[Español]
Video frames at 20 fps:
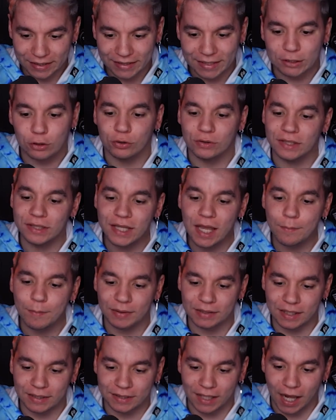De tortilla de
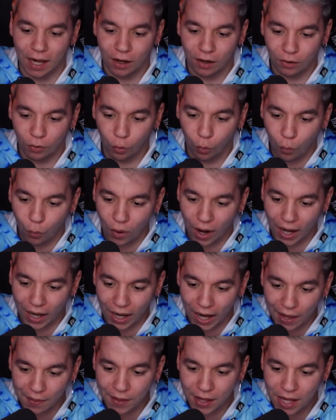patata,
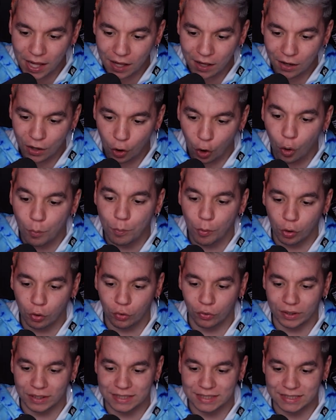cuajada o
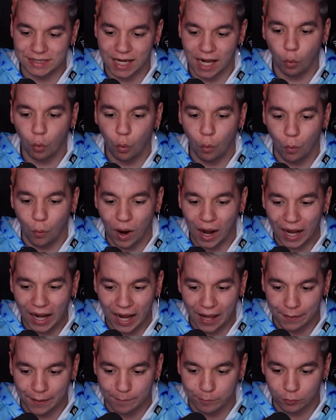poco hecha?
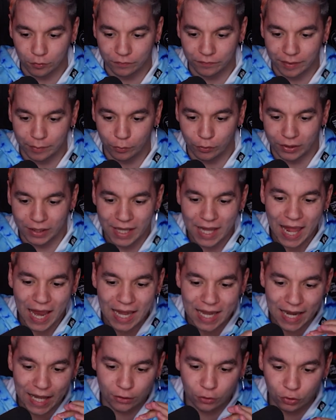Cuajada, por favor.
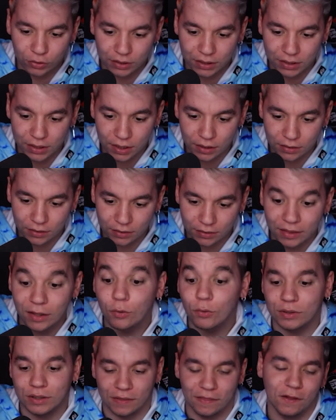La tortilla,
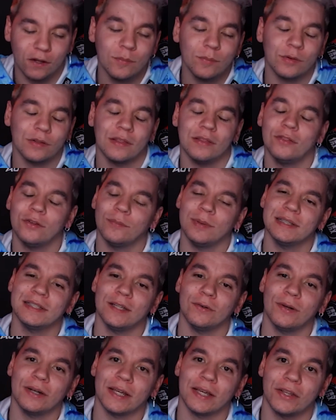55%
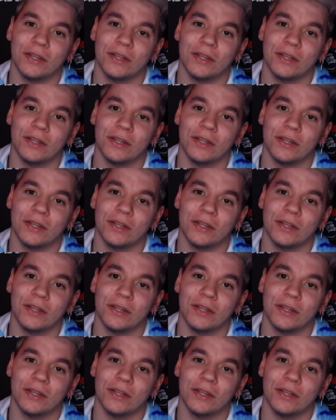piensa igual que